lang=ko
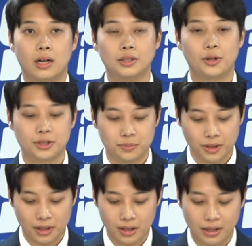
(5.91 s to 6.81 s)

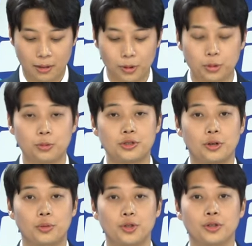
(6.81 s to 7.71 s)
안녕하십니까 당원 동지
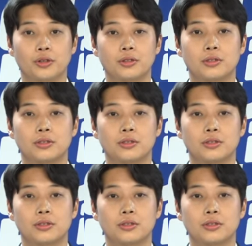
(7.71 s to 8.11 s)
여러분